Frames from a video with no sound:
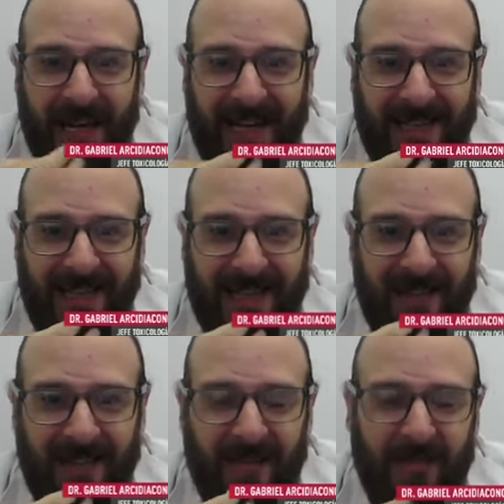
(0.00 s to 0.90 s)
Así que
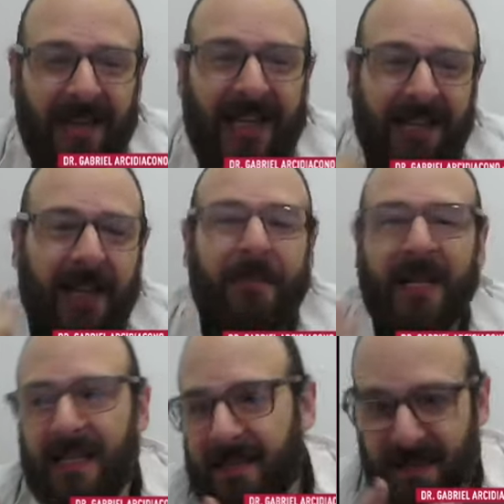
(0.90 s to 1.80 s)
no, no es que se
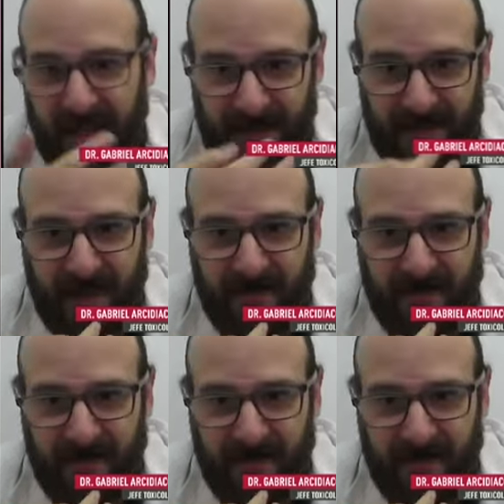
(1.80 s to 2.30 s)
administran